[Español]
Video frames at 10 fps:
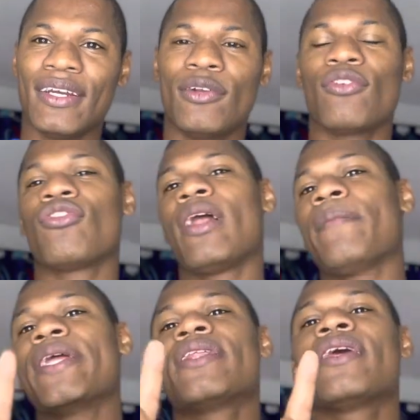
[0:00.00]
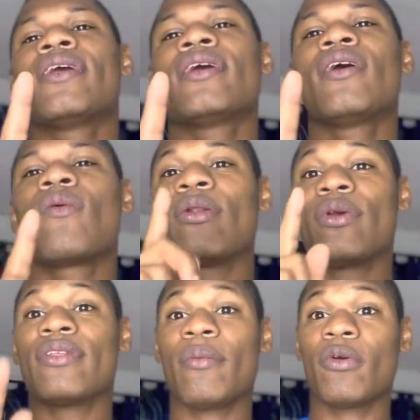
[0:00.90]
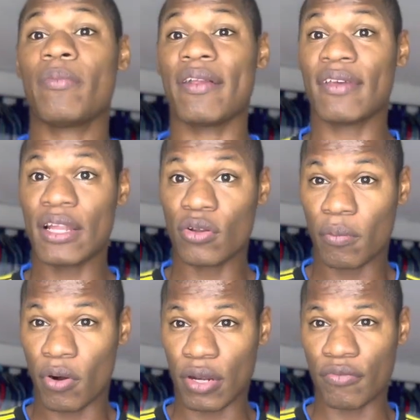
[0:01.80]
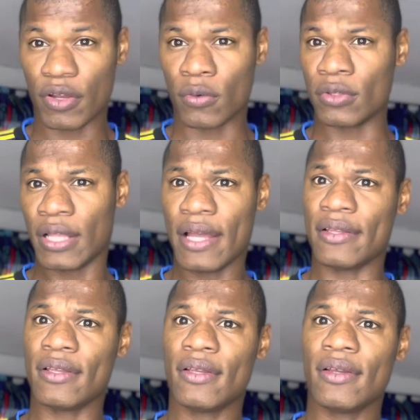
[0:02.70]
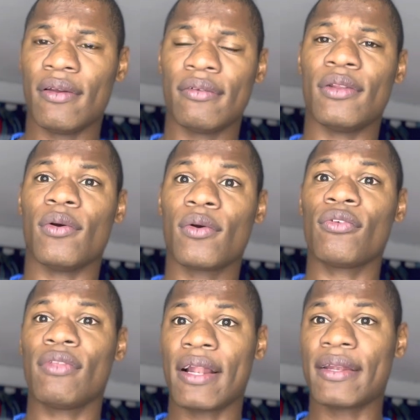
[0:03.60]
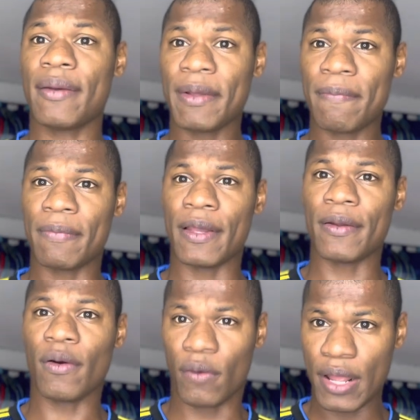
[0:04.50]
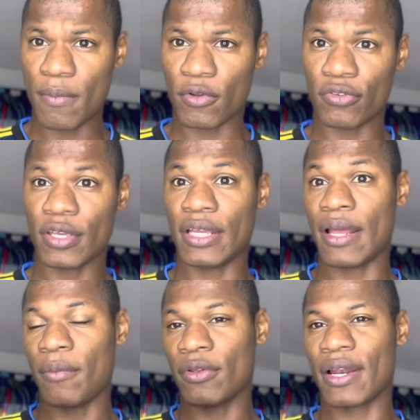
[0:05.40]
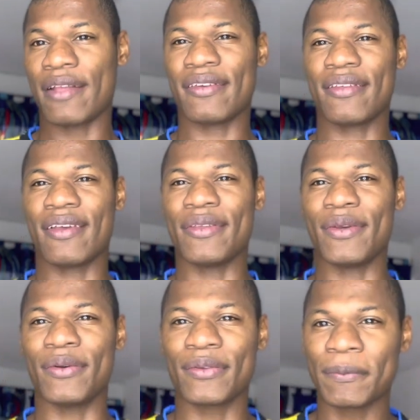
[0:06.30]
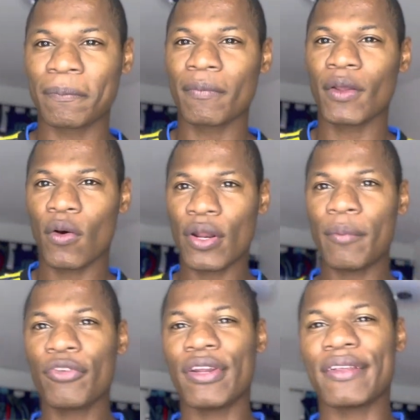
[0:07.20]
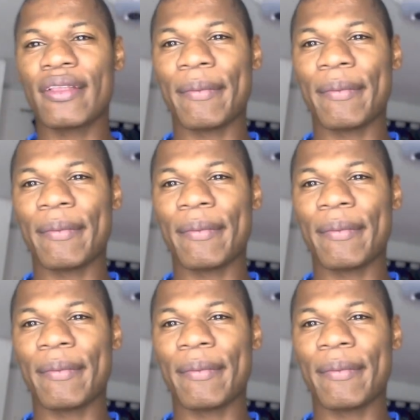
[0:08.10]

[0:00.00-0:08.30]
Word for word: no solamente cuando estemos pasando por dificultades, sino constantemente oremos y demos gracias a Dios. Oremos en esta